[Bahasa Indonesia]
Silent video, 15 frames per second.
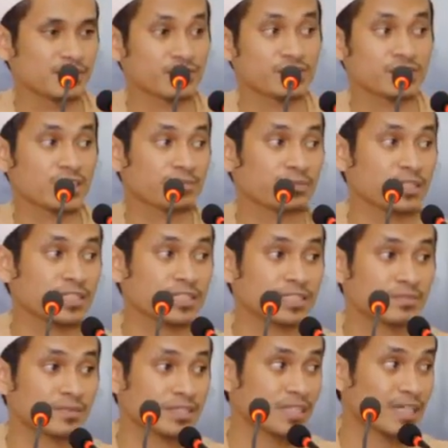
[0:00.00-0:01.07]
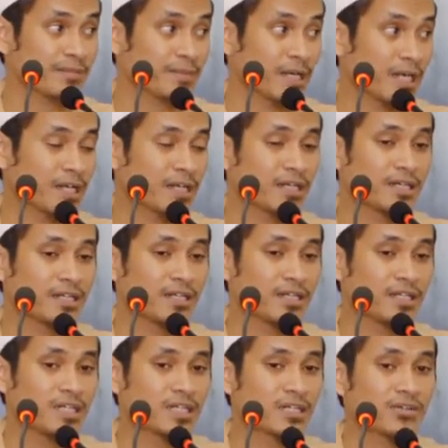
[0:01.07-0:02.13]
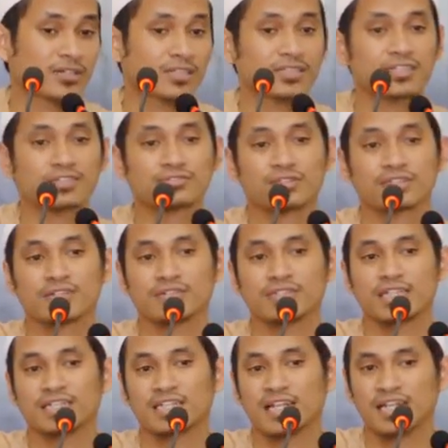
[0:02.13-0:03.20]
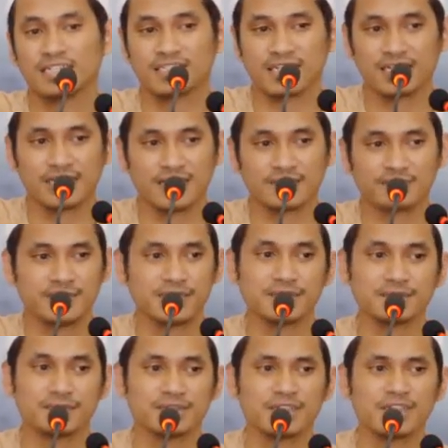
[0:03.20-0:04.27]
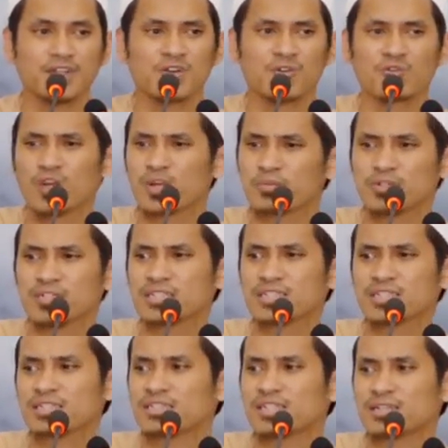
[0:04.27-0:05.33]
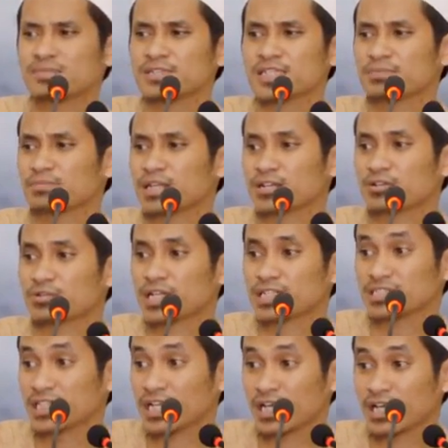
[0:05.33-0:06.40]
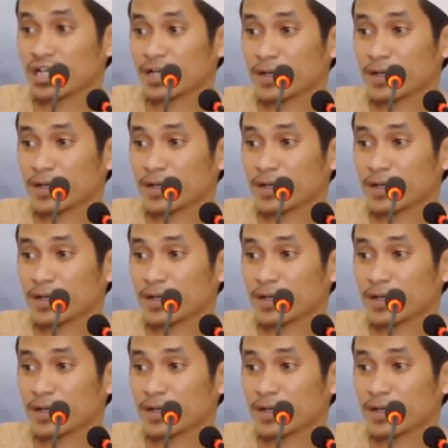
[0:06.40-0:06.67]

Terus sikap kita seperti apa? Kalau kita sudah tahu ini adalah ajaran Nabi, walaupun kita tidak bisa melakukannya,